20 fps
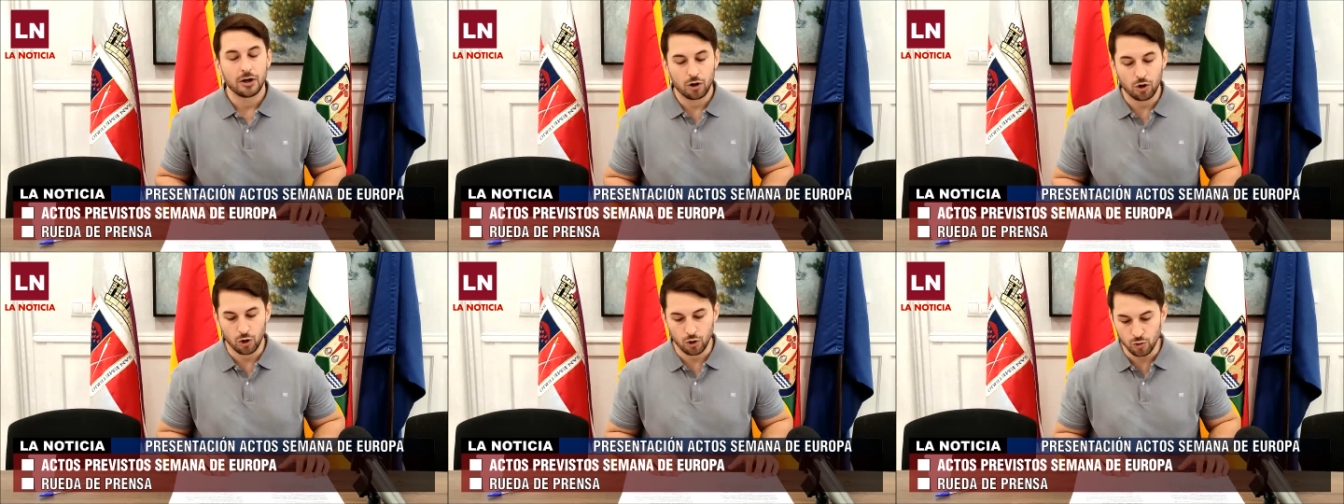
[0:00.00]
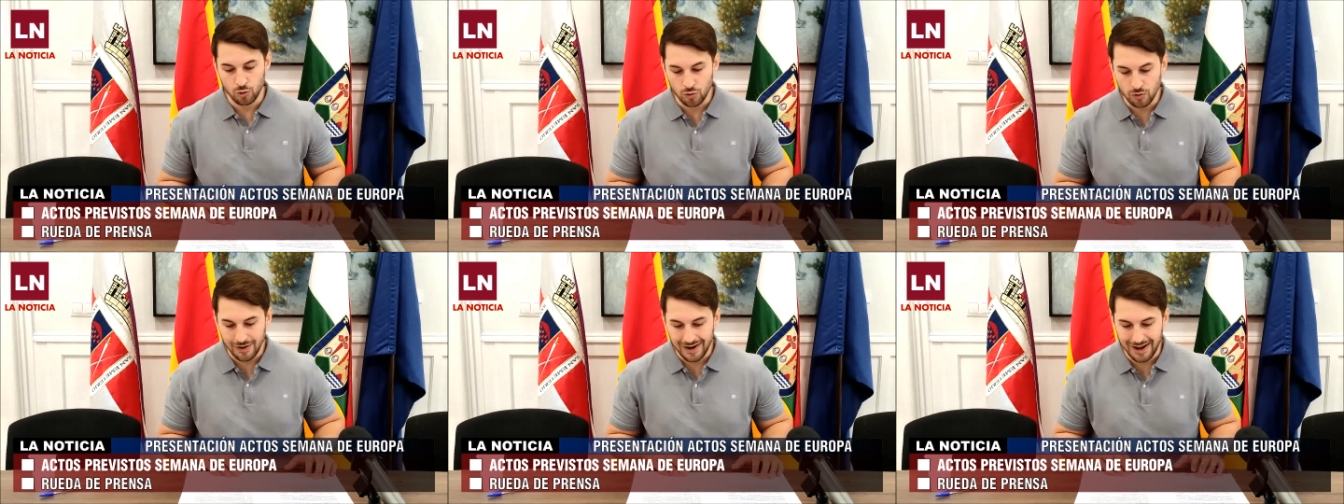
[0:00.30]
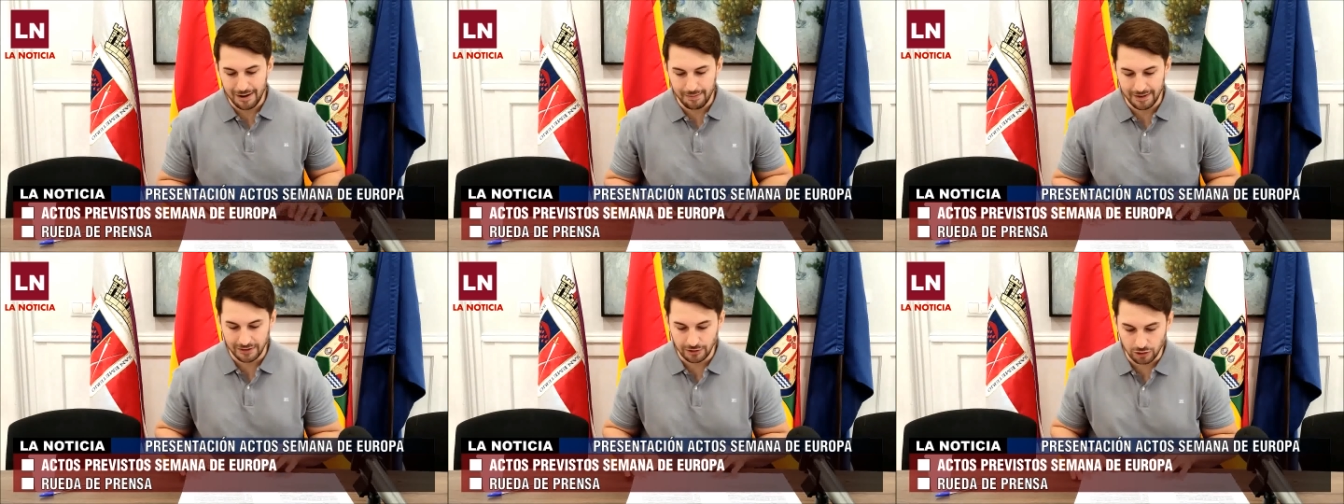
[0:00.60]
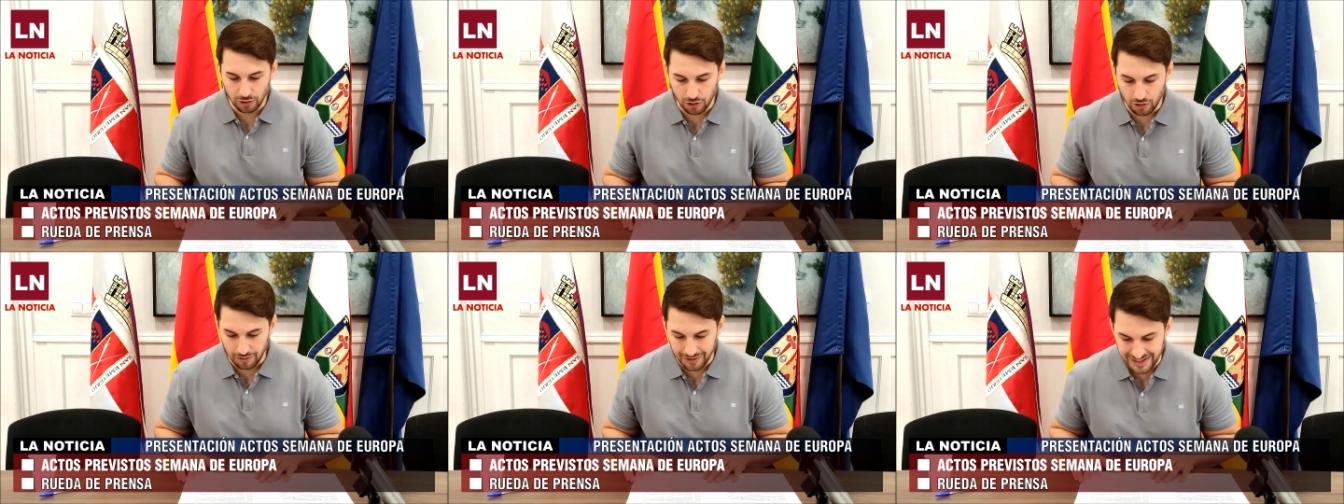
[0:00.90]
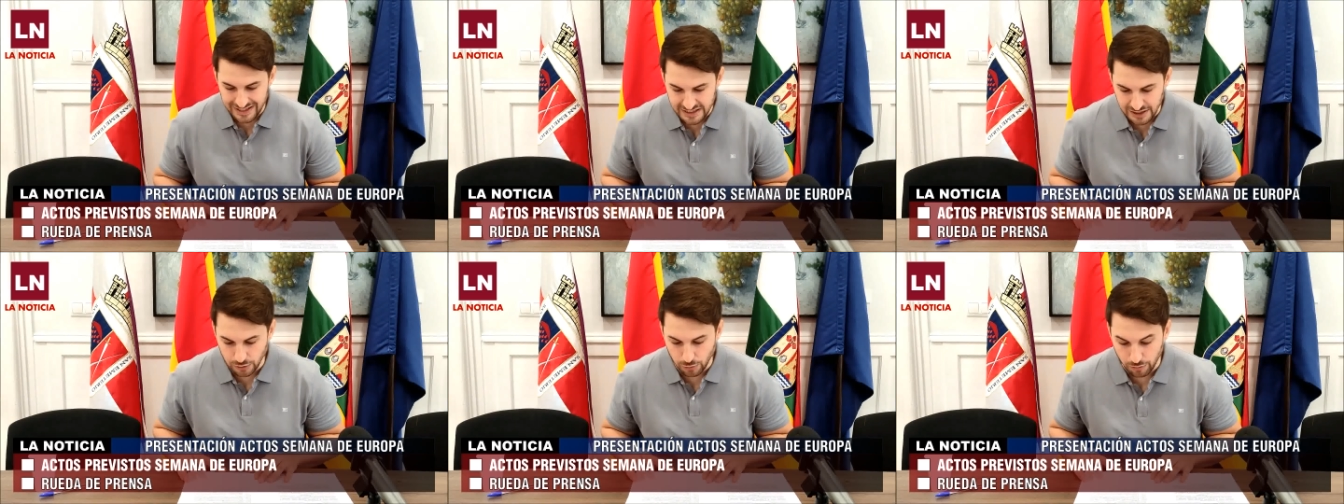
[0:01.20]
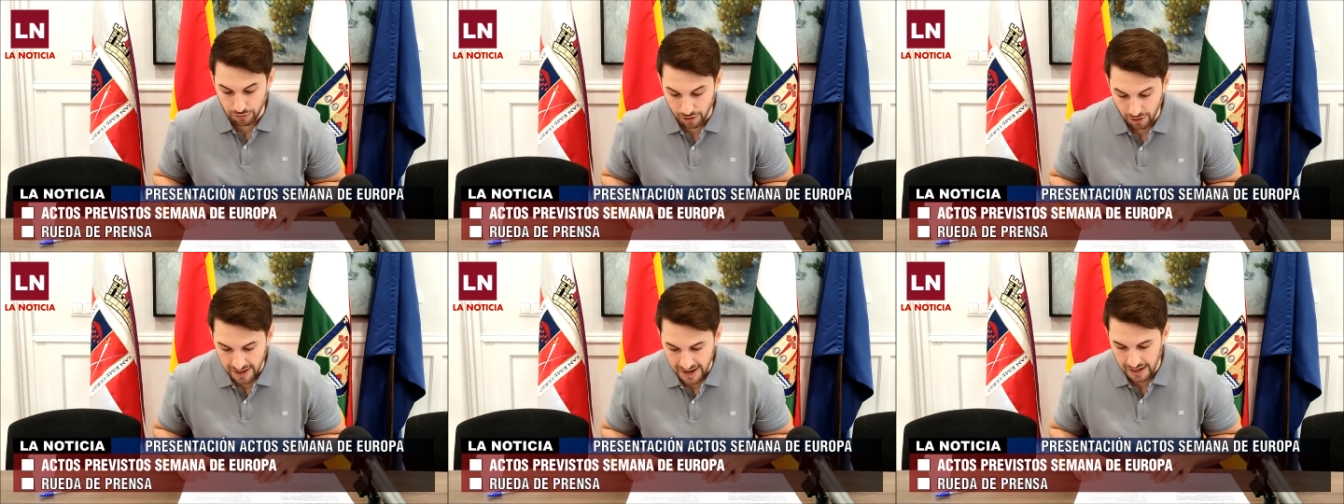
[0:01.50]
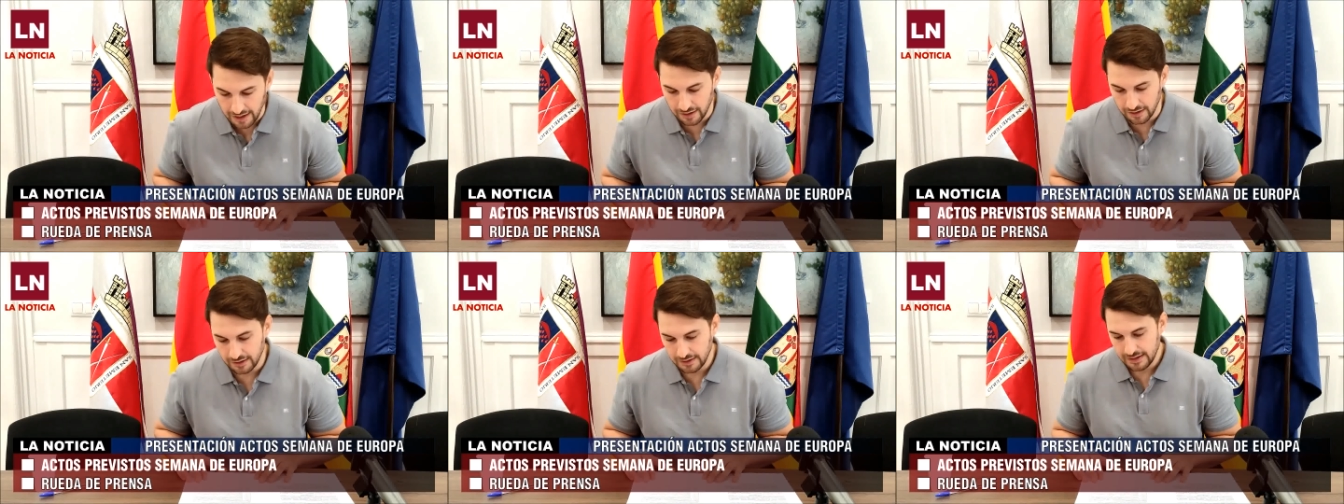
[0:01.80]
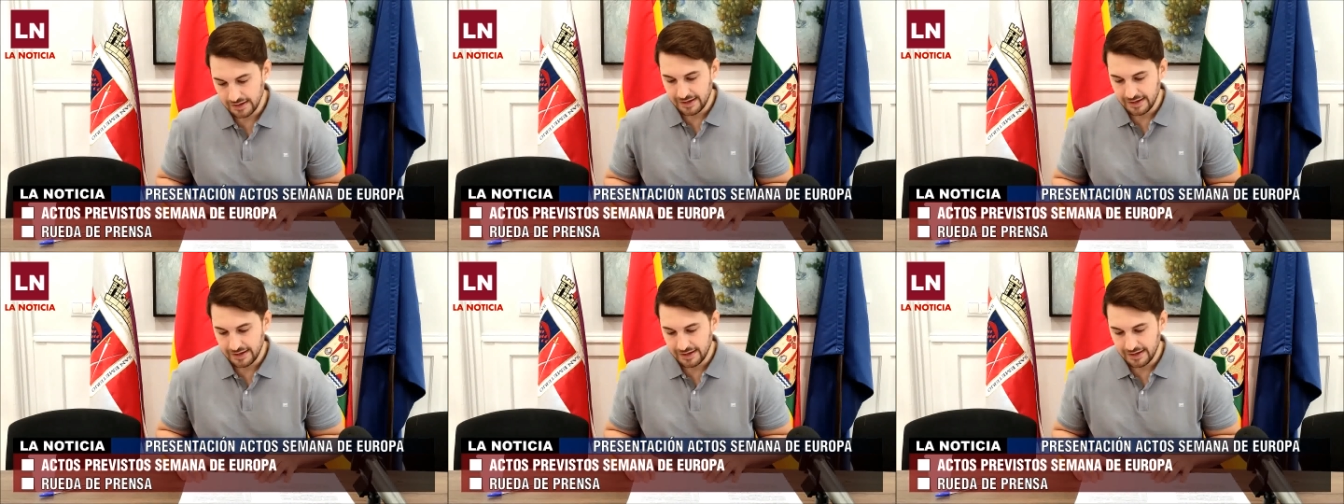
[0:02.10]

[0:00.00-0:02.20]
con un evento institucional